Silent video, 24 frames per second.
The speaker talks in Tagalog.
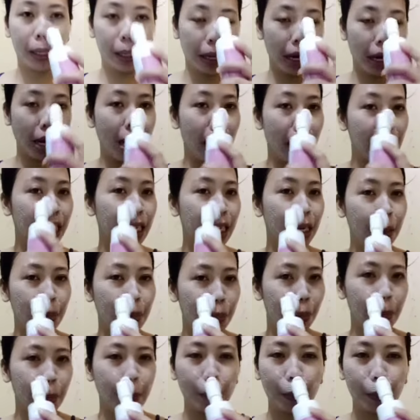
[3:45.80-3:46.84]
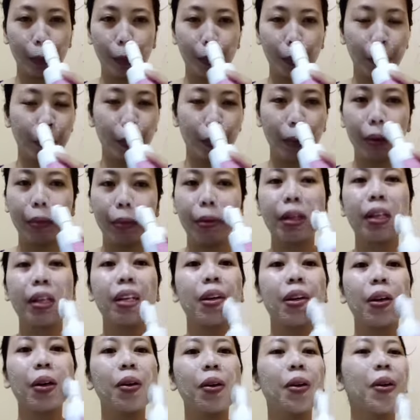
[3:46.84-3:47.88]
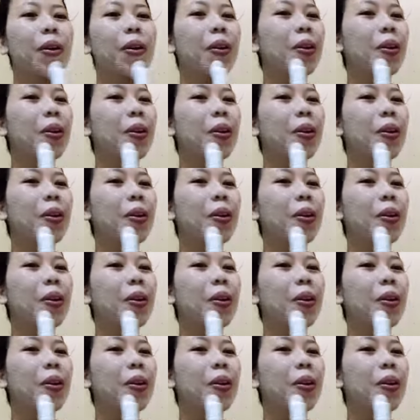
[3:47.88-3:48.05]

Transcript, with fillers: Nalalagyan yung bibig ko.